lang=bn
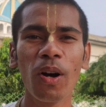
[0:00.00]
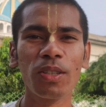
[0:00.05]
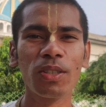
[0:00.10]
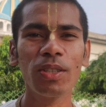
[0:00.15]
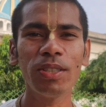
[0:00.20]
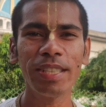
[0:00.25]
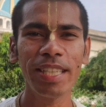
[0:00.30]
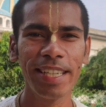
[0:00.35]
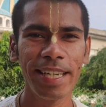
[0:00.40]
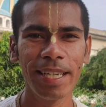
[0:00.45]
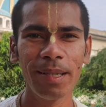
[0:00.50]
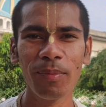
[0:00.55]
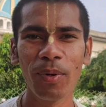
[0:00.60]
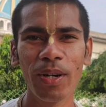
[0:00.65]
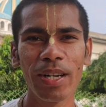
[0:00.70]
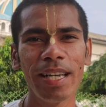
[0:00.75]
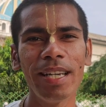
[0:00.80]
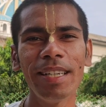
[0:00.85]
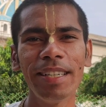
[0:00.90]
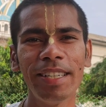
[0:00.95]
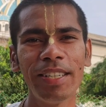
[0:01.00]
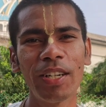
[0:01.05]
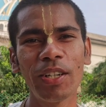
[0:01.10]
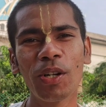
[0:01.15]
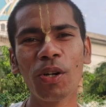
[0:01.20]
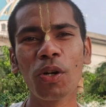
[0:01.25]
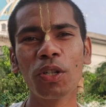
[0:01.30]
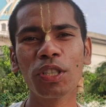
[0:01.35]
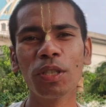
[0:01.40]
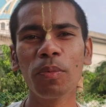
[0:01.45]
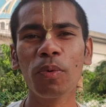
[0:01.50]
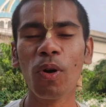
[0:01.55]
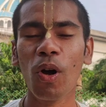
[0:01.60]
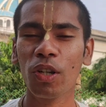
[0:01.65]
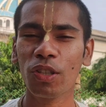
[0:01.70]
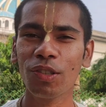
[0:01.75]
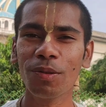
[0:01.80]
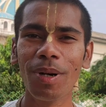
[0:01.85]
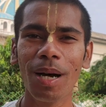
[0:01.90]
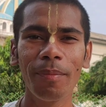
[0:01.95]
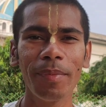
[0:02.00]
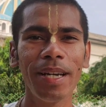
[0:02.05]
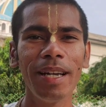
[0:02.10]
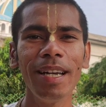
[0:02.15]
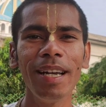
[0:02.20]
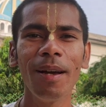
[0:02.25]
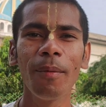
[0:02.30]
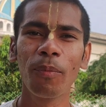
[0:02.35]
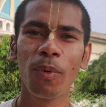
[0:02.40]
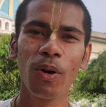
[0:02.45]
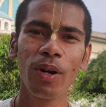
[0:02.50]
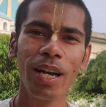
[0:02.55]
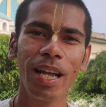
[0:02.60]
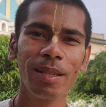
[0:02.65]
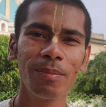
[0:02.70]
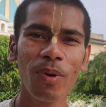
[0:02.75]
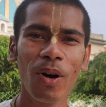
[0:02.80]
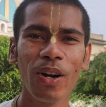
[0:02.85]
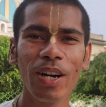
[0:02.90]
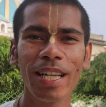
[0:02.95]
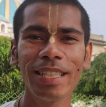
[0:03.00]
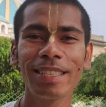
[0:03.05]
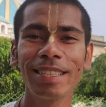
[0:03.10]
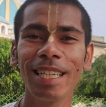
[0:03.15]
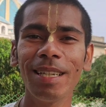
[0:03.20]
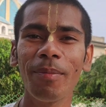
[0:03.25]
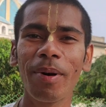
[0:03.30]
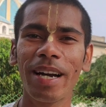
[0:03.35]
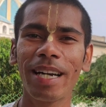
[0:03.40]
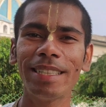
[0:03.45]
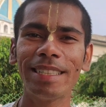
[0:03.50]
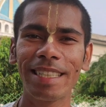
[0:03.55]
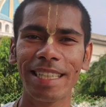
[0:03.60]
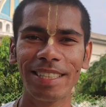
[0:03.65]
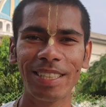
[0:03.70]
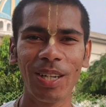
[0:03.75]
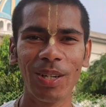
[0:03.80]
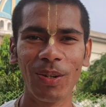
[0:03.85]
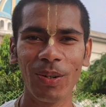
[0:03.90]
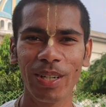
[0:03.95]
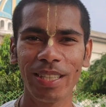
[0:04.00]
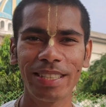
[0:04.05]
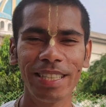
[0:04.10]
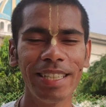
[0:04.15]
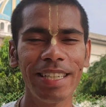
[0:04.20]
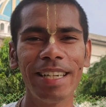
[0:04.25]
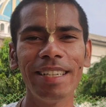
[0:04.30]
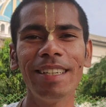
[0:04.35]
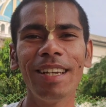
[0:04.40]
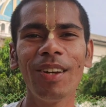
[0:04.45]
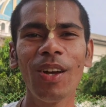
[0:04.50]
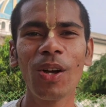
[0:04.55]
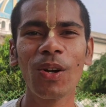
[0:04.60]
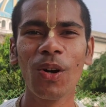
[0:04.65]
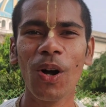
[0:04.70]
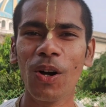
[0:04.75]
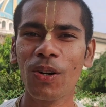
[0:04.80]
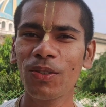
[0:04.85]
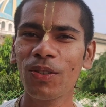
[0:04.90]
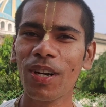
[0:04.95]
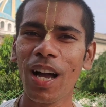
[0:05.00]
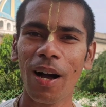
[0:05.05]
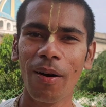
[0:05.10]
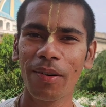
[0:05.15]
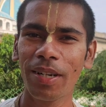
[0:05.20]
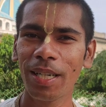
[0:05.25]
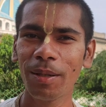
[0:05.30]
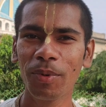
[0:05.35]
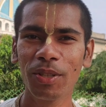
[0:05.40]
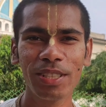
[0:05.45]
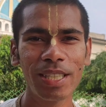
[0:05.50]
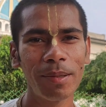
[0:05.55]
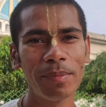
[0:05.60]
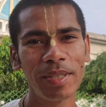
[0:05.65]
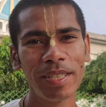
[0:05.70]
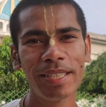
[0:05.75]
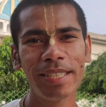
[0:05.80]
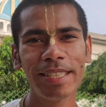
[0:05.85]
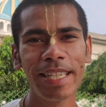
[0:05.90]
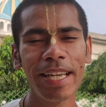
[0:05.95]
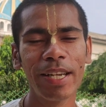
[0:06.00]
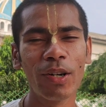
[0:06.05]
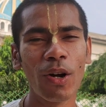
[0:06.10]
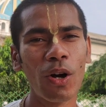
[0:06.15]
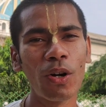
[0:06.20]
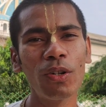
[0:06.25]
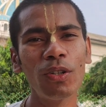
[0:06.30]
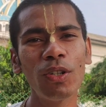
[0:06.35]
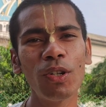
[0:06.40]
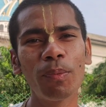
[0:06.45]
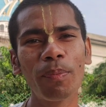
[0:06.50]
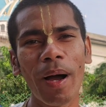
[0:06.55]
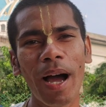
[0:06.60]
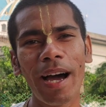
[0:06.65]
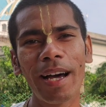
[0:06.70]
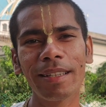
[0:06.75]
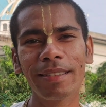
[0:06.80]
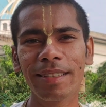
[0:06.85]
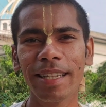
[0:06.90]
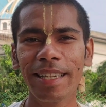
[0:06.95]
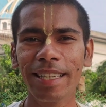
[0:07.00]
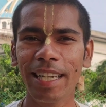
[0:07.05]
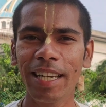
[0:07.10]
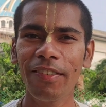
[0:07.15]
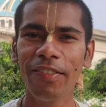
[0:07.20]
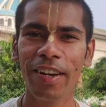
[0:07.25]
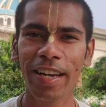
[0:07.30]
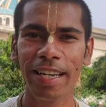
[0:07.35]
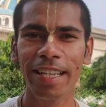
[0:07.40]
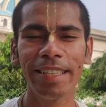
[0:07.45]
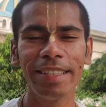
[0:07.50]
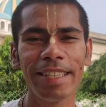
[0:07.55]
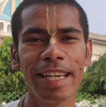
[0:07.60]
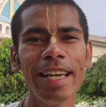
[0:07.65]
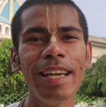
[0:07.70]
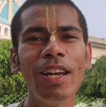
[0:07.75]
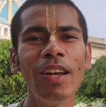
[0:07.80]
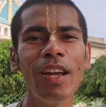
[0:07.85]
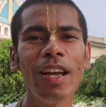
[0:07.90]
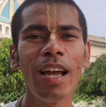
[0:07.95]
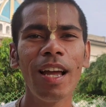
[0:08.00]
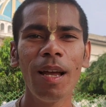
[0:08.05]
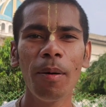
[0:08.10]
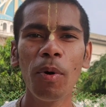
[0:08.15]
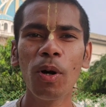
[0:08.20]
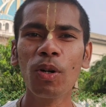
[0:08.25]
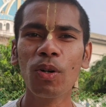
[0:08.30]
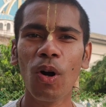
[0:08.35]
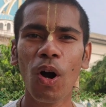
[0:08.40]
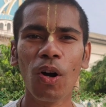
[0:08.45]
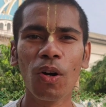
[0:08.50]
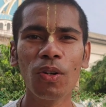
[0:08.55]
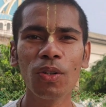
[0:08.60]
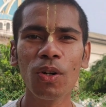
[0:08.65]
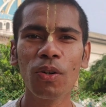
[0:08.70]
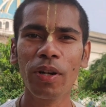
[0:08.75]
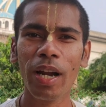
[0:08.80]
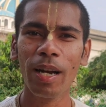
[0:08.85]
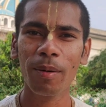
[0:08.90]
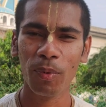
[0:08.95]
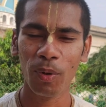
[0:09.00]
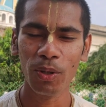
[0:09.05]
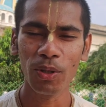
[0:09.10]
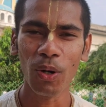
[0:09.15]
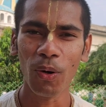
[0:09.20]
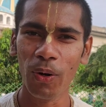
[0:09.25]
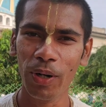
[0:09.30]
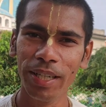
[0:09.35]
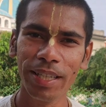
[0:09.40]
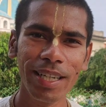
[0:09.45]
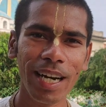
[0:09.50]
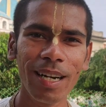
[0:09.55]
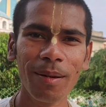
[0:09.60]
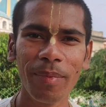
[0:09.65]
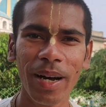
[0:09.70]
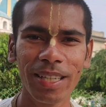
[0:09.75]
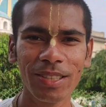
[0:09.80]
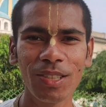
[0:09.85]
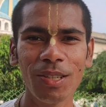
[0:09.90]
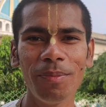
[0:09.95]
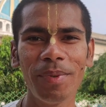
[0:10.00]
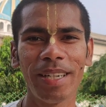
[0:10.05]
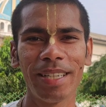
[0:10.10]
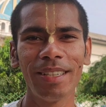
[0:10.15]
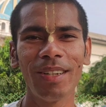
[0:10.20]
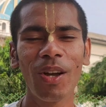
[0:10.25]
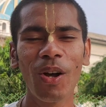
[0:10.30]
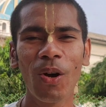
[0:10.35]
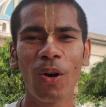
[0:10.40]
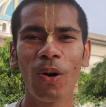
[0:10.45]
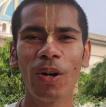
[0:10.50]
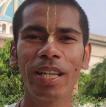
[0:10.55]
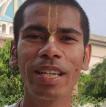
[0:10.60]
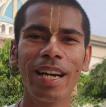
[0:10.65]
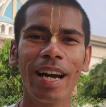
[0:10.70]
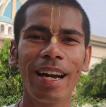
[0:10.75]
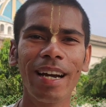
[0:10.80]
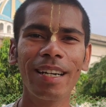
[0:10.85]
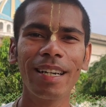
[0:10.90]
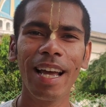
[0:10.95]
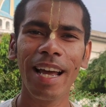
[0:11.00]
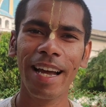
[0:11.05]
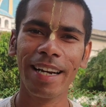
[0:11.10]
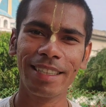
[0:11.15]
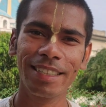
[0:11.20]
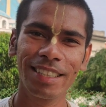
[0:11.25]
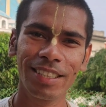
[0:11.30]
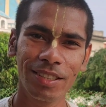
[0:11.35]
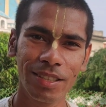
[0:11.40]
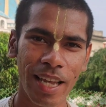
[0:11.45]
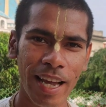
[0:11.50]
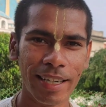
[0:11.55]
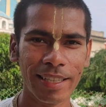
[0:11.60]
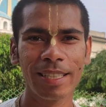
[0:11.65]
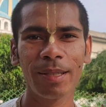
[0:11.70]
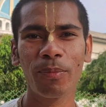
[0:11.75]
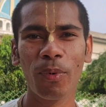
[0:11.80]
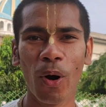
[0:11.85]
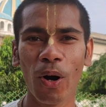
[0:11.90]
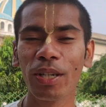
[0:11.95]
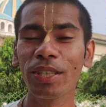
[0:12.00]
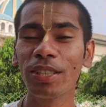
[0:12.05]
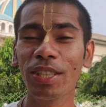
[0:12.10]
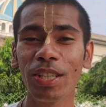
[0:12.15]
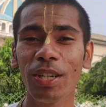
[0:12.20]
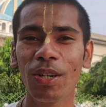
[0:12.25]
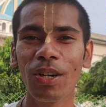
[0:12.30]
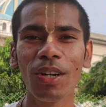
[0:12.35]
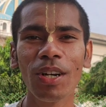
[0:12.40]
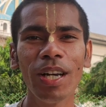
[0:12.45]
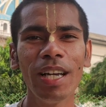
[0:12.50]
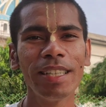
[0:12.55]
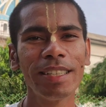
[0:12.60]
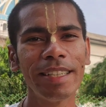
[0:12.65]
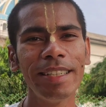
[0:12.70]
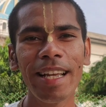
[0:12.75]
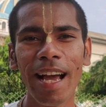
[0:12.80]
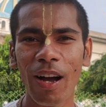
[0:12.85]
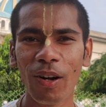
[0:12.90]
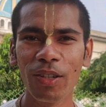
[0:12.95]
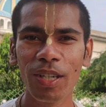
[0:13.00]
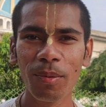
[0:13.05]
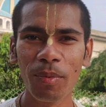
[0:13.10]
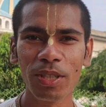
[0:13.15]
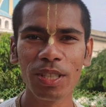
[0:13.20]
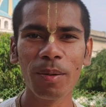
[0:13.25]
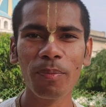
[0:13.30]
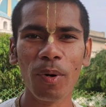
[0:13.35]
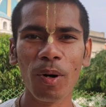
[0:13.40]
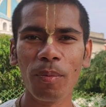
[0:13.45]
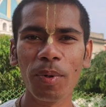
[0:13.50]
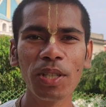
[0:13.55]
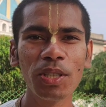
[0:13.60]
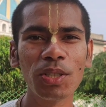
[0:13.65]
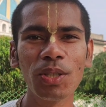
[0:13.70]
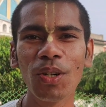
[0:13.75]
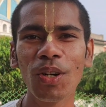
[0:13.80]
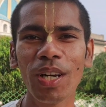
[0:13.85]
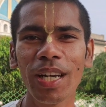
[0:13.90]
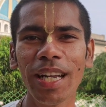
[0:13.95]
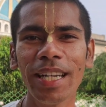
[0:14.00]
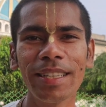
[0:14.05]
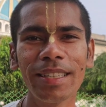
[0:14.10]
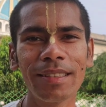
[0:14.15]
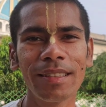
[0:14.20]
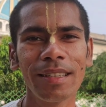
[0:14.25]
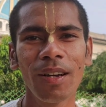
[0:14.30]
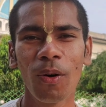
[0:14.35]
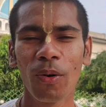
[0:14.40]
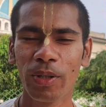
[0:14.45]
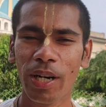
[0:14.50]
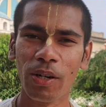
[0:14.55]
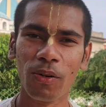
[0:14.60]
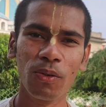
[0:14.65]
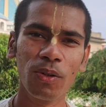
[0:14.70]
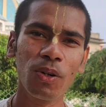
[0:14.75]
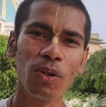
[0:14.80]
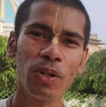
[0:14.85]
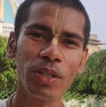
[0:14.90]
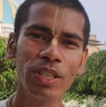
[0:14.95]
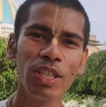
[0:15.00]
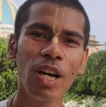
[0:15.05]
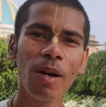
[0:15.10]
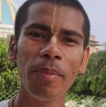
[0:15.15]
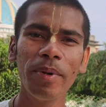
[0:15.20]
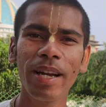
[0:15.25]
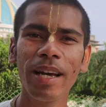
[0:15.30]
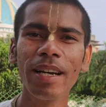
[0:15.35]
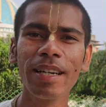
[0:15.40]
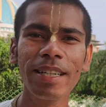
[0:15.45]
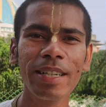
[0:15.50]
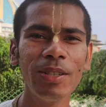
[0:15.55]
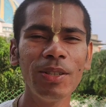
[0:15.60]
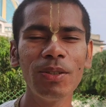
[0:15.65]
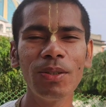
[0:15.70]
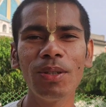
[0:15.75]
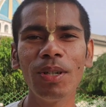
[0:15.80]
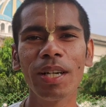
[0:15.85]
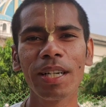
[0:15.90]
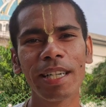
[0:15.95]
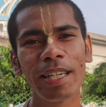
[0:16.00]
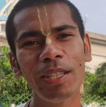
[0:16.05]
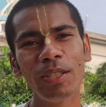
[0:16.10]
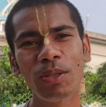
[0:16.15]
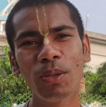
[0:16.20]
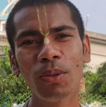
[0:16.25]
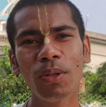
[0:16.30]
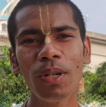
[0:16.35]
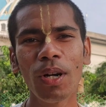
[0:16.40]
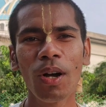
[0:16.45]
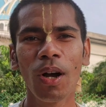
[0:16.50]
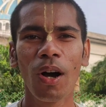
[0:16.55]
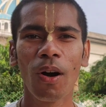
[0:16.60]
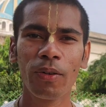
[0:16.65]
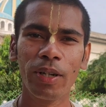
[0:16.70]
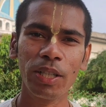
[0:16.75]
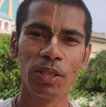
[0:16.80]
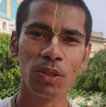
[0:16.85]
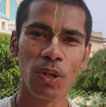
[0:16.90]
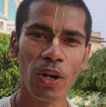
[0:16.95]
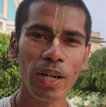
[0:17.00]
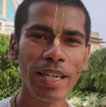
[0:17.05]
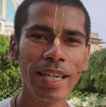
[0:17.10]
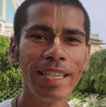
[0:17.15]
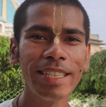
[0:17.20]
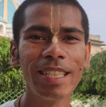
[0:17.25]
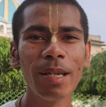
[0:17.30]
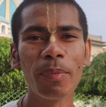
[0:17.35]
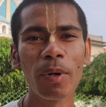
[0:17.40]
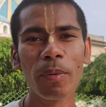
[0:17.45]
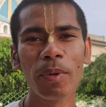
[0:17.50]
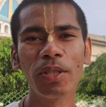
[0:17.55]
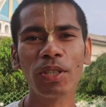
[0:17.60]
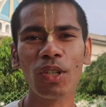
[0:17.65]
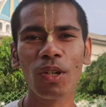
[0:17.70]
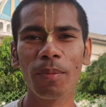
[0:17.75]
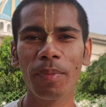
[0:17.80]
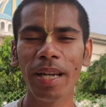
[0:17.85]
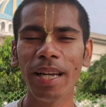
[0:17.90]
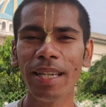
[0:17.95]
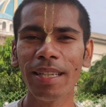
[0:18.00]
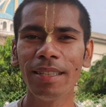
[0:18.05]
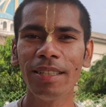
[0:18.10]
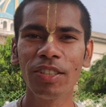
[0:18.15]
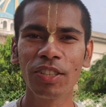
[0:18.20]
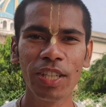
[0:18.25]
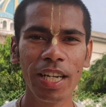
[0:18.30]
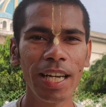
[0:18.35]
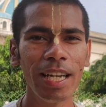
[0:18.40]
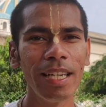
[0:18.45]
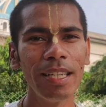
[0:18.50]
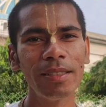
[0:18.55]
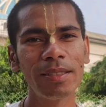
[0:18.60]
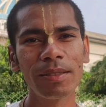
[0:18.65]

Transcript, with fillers: ভক্ত ছিলেন বলে হিরণ্যকশিপু কতভাবে প্রহ্লাদ মহারাজকে মারার চেষ্টা করেছিলেন কখনো খাবারের মধ্যে বীজ দিয়ে কখনো পাহাড় থেকে ফেলে দিয়ে এবং কখন ওনার বোন হোলিকার মাধ্যমে হোলিকার এক একটি বর ছিল তিনি আগুনের মধ্যে প্রবেশ করলে ওনার কোনো ক্ষতি হবে না কিন্তু কিন্তু ওনার সঙ্গে যে প্রবেশ করবে সে